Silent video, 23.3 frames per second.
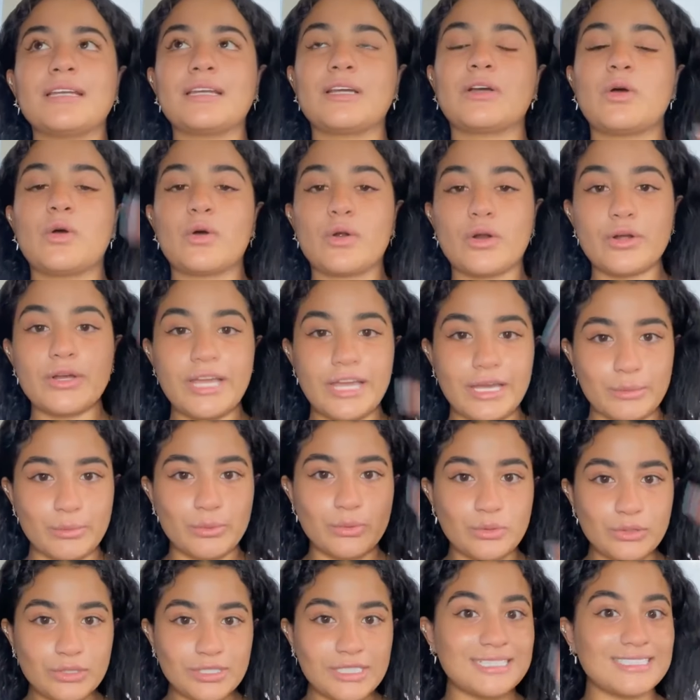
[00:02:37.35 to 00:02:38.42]
en Coral
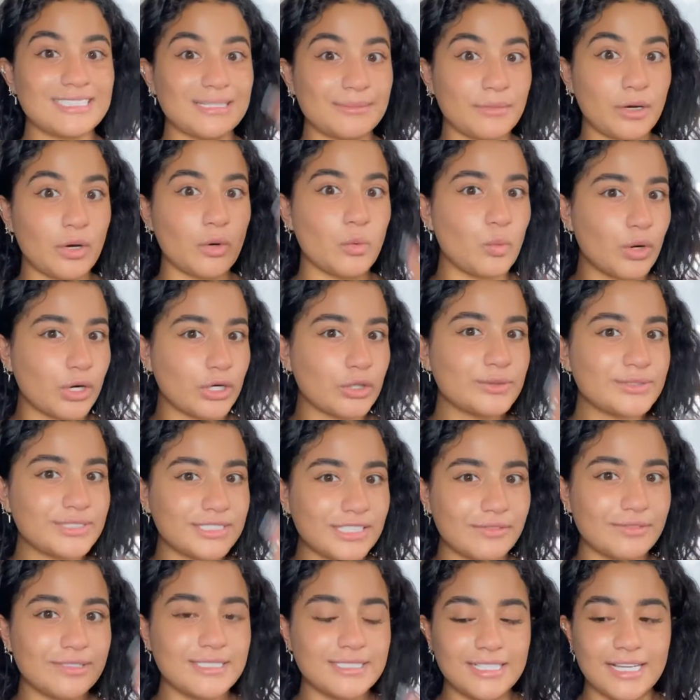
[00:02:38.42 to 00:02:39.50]
Gables, que se llama
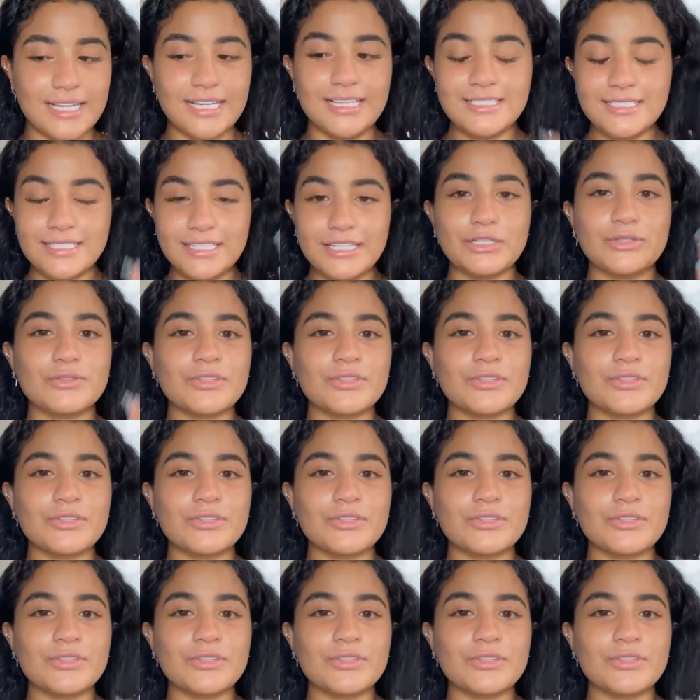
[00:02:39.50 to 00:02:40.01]
107 Taste.